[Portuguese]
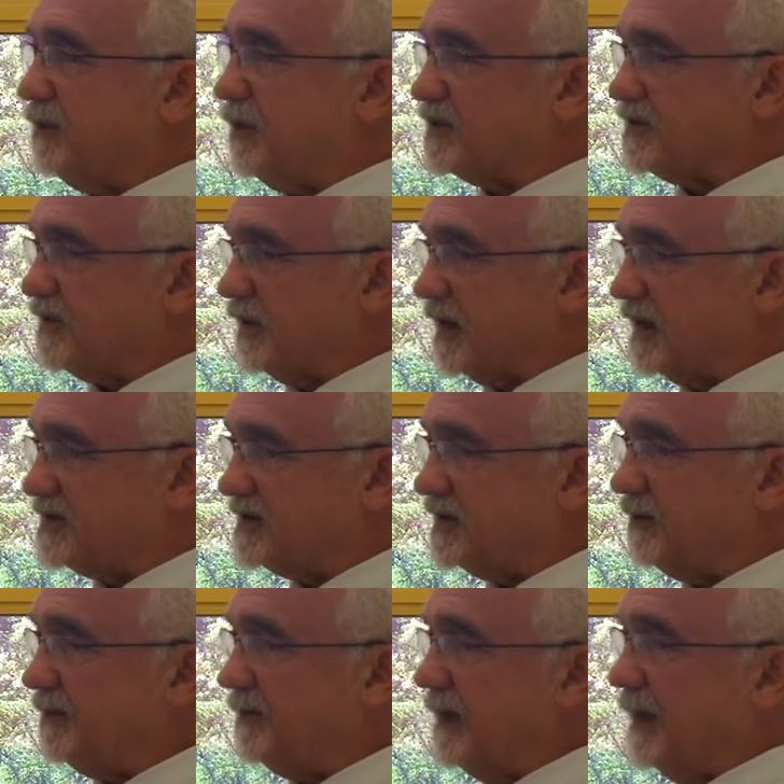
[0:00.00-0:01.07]

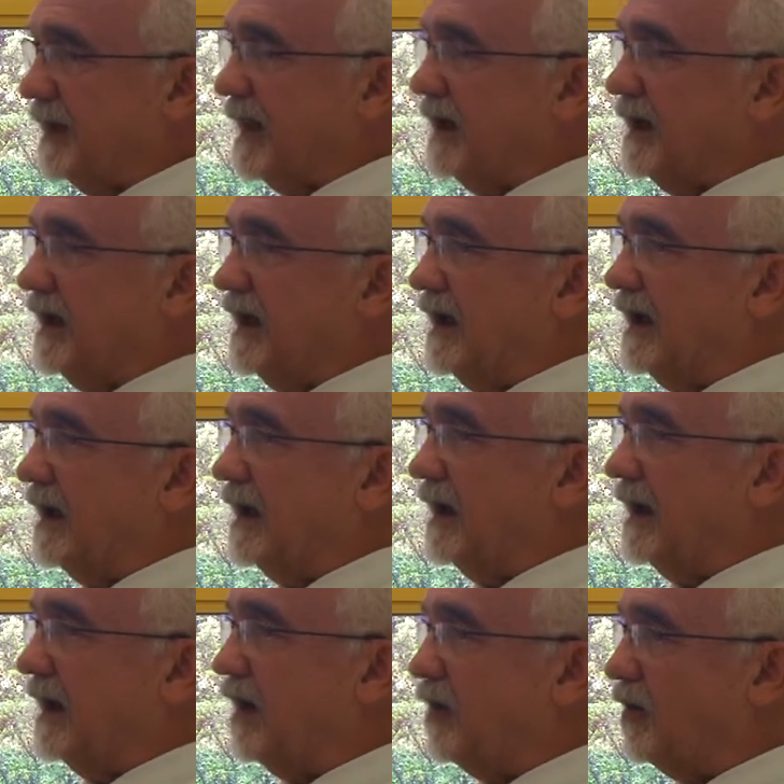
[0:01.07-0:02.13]
pós-graduação é
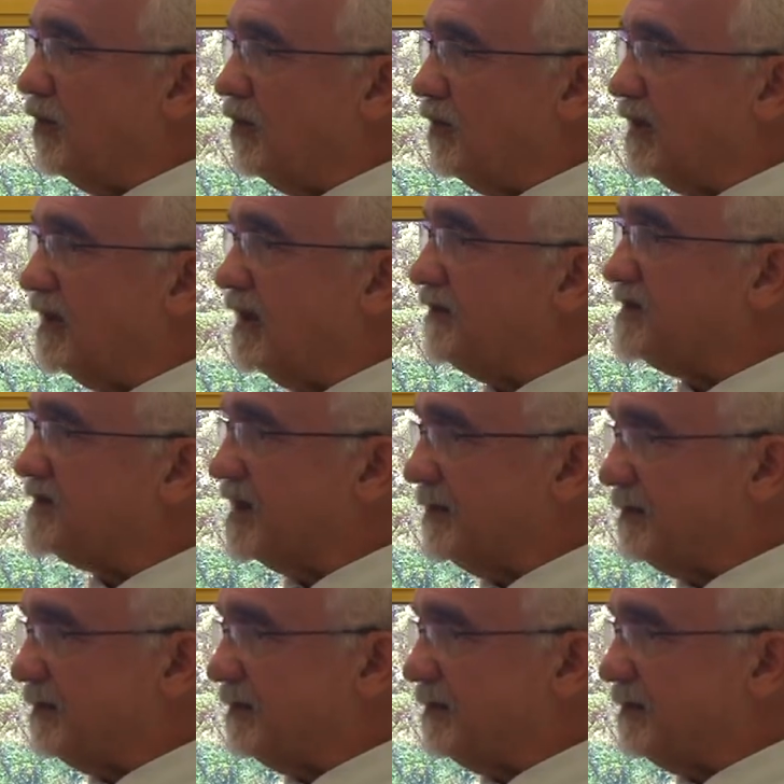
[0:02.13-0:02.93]
algo que deve ser